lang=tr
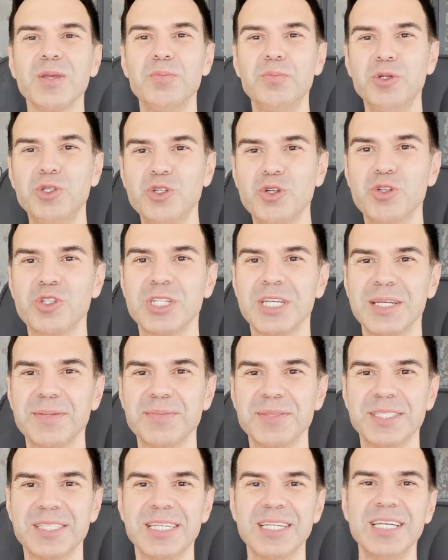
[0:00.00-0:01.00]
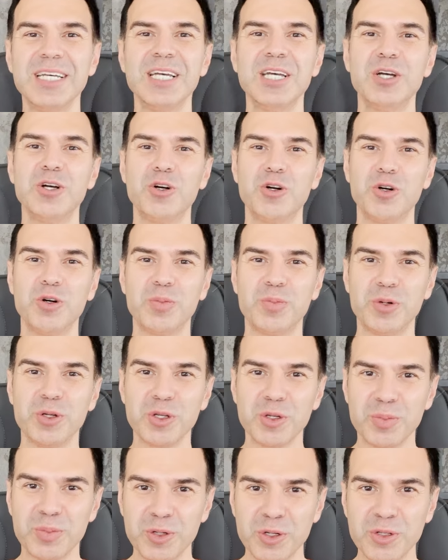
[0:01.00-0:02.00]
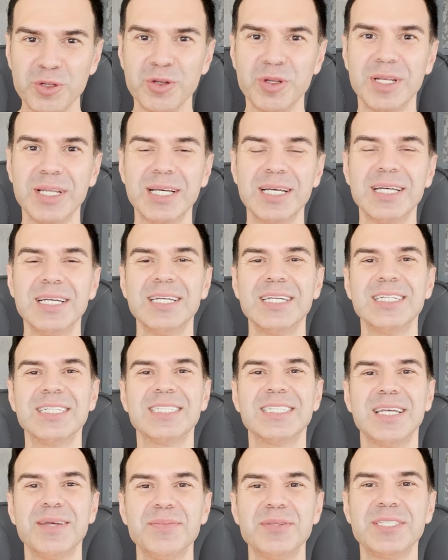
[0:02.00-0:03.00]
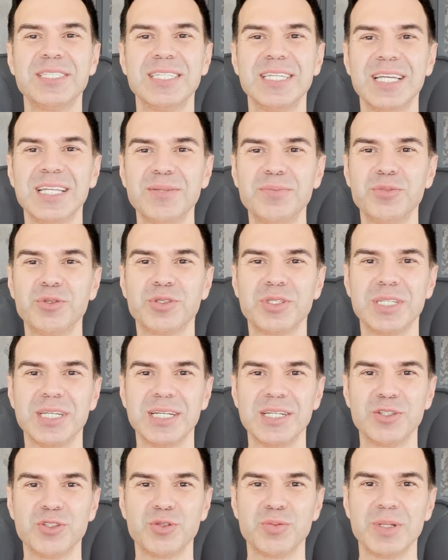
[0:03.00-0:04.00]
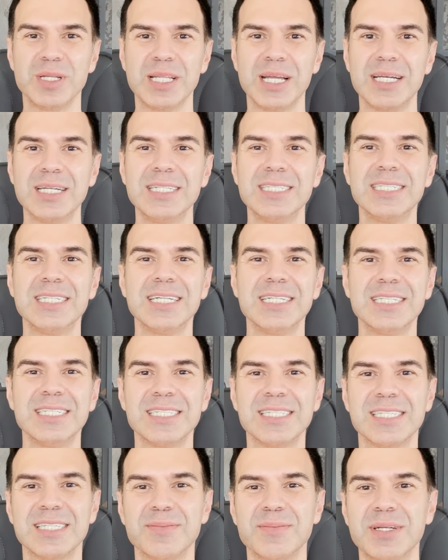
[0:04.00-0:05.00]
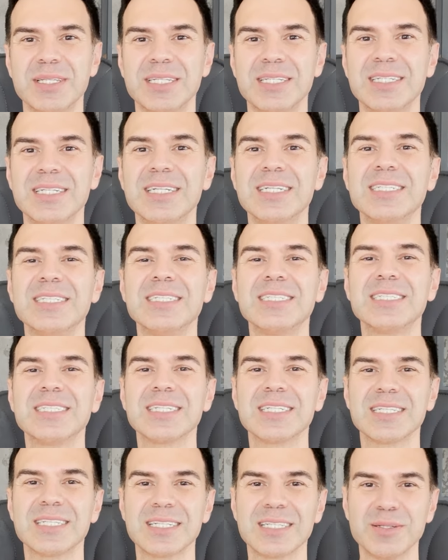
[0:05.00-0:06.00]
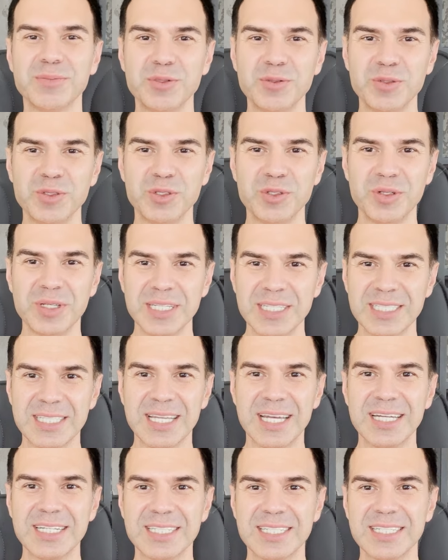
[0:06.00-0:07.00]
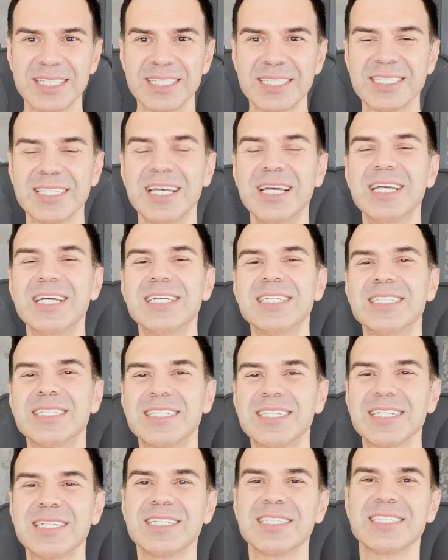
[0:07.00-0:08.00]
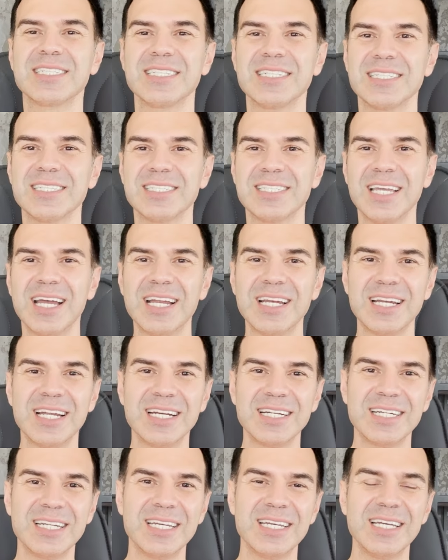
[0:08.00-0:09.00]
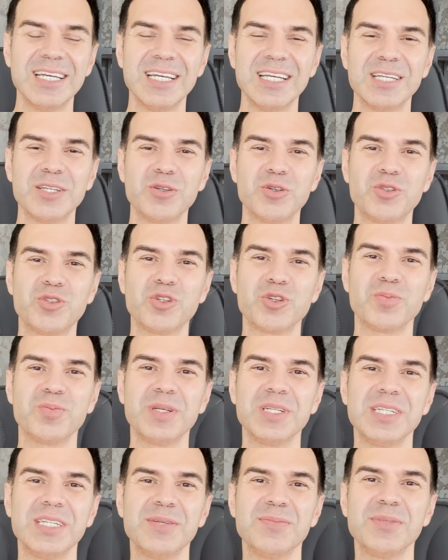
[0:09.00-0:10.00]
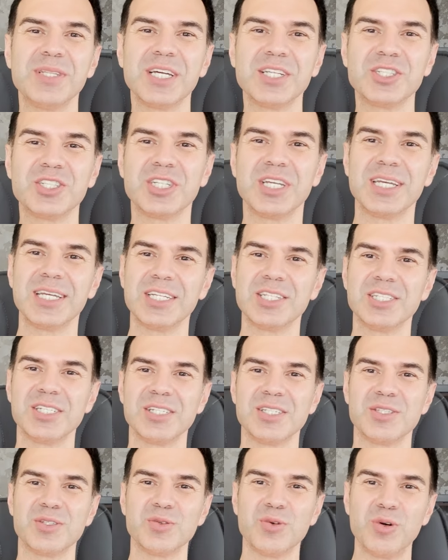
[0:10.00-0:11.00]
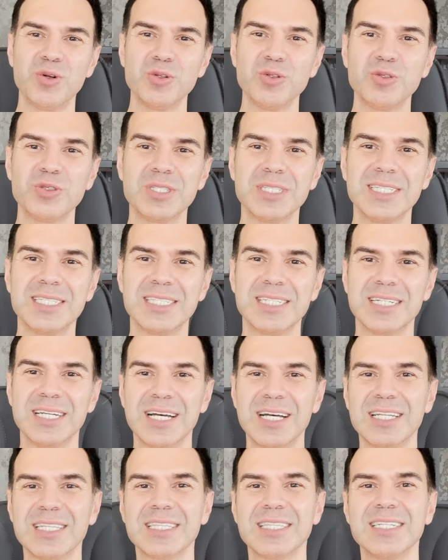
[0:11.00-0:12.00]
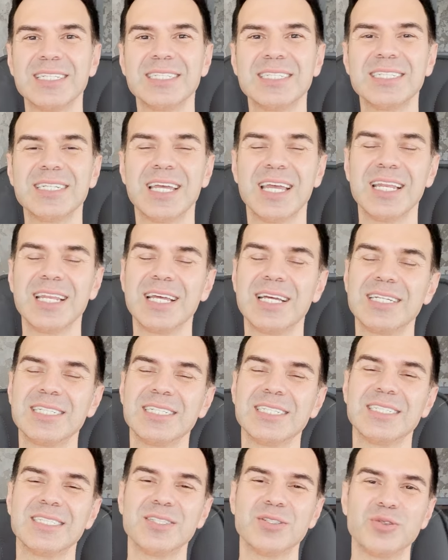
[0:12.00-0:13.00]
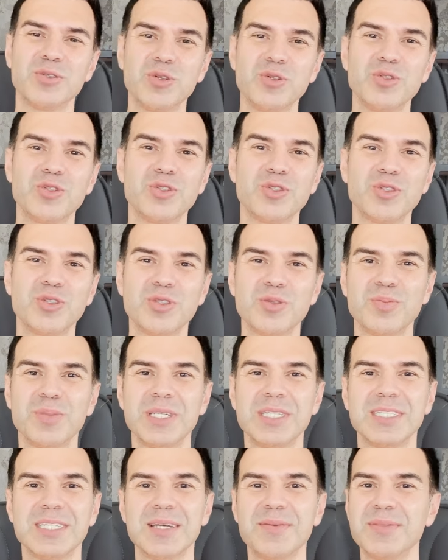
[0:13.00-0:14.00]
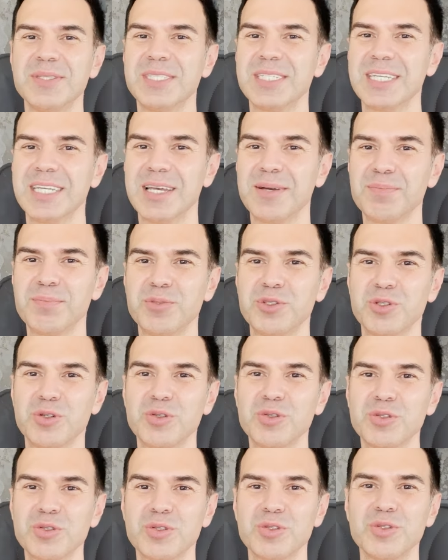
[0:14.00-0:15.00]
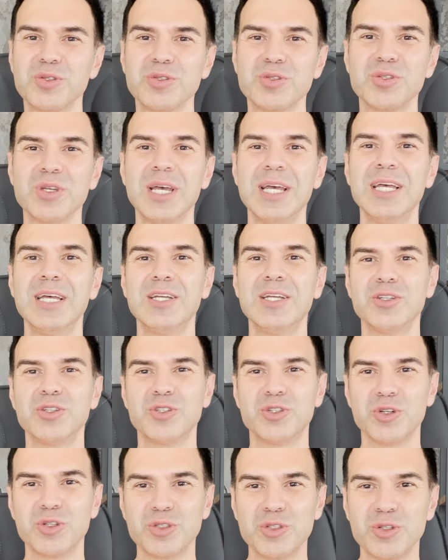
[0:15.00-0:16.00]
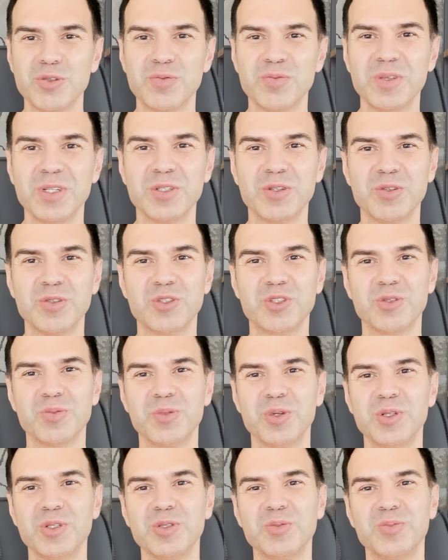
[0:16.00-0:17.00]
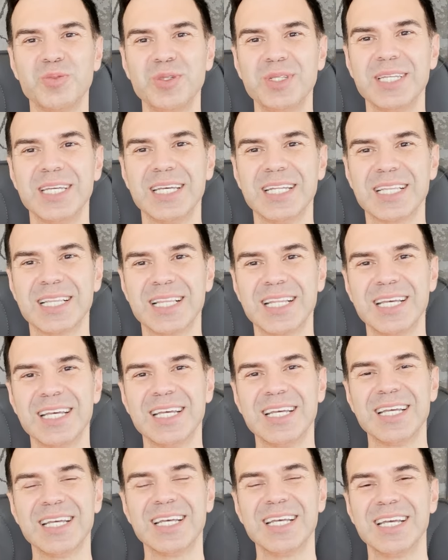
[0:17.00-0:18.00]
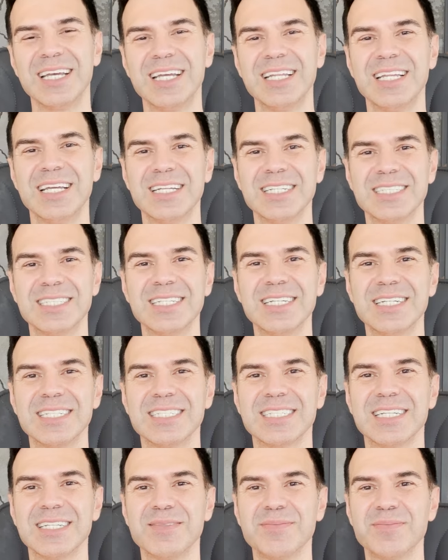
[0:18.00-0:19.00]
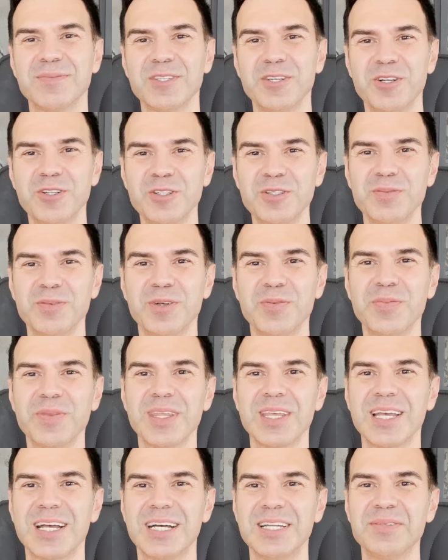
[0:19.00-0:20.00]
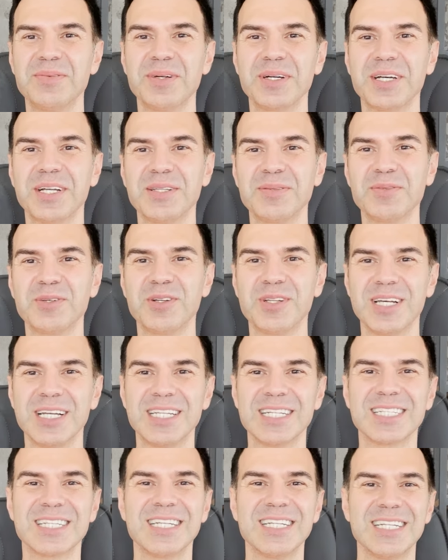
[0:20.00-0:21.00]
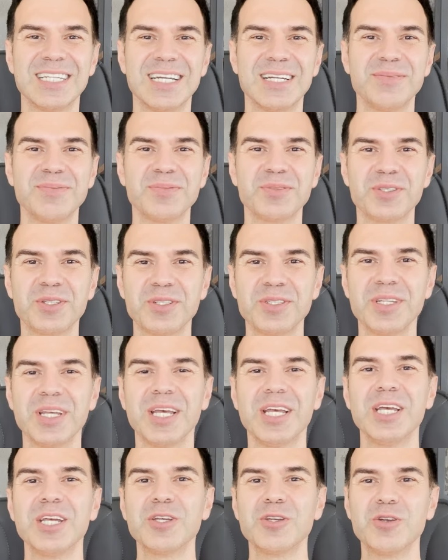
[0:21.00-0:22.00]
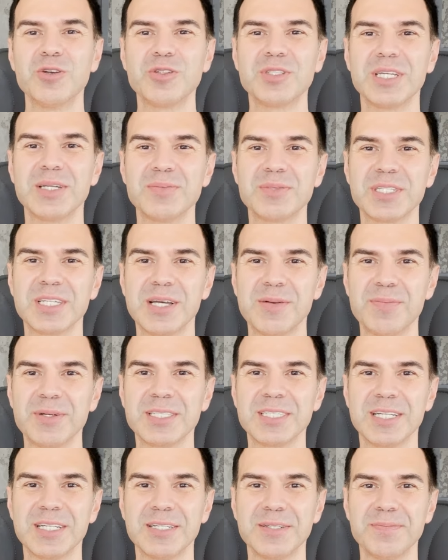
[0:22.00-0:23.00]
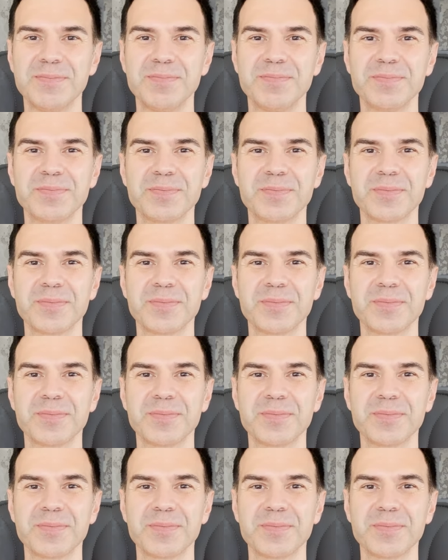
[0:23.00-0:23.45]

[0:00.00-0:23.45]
Birçok şeyimizi Ho'oponopono ile temizleyelim bu sihirli cümlelerle. Dilediğiniz zamanda, dilediğiniz sıklıkla bu videoyu izlersiniz. Sıkıştığınız yerlerde küçük bir imdat çekiciniz olur. Sizi rahatlatır, enerjinizi dönüştürür, bir temizlik yapmış olursunuz. Çözülüm ve dönüşüm olur. Bu niyetle enerjiyi açalım. Olur mu? Hadi bakalım kolaylıkla neler mümkün. Gözlerimizi kapatalım.